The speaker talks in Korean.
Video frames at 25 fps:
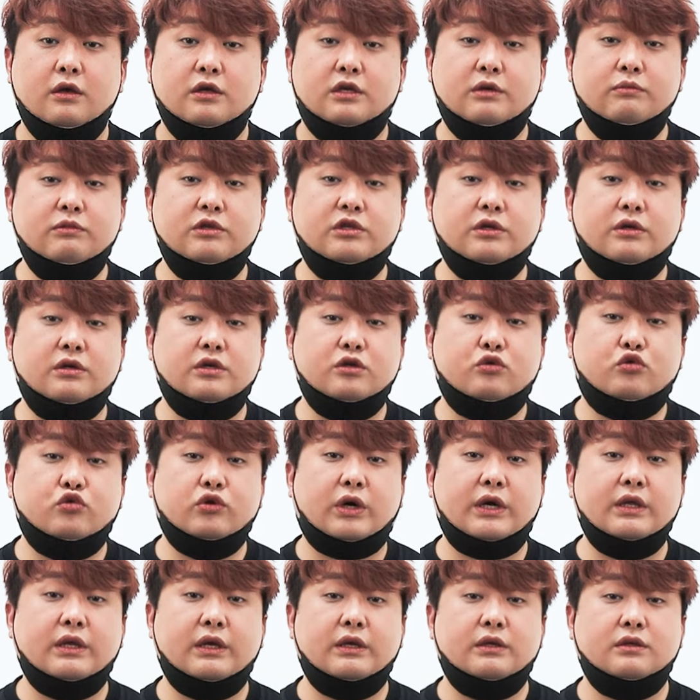심지어 이
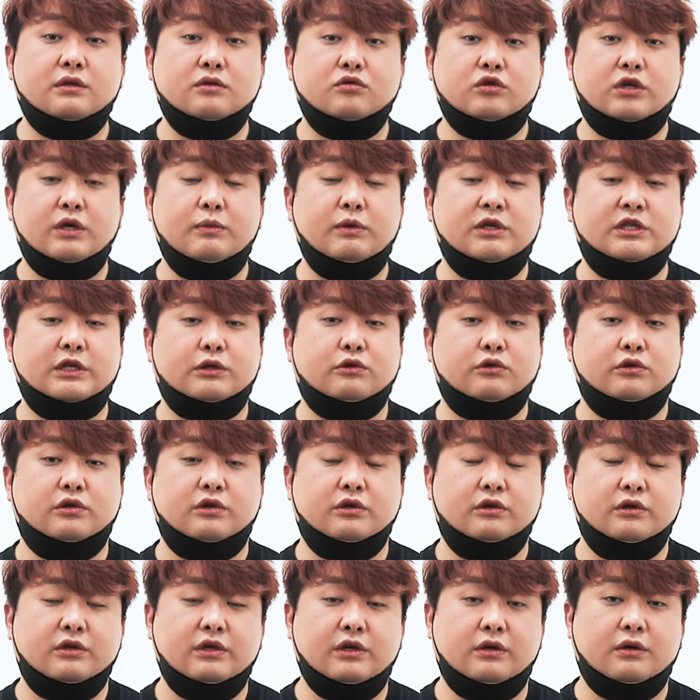추가된 기밀
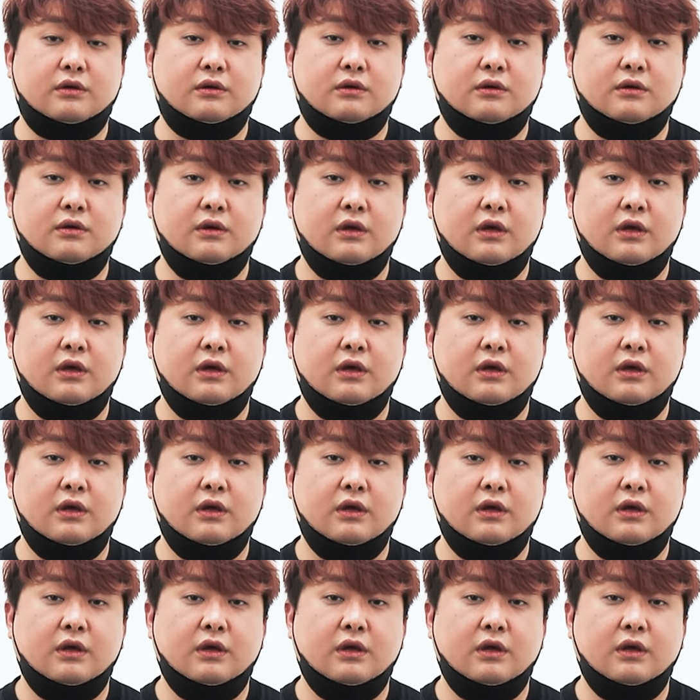자료들은요,